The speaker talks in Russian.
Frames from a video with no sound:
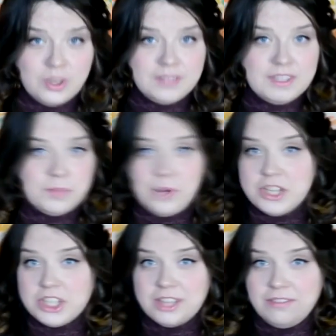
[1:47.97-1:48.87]
Жду от вас
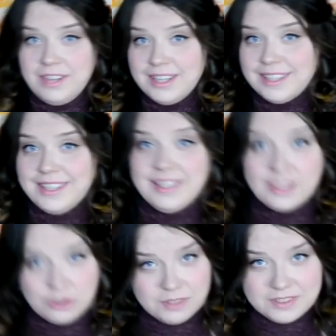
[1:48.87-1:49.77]
пальчики вверх
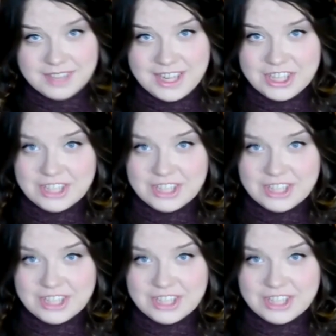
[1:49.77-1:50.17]
и до новых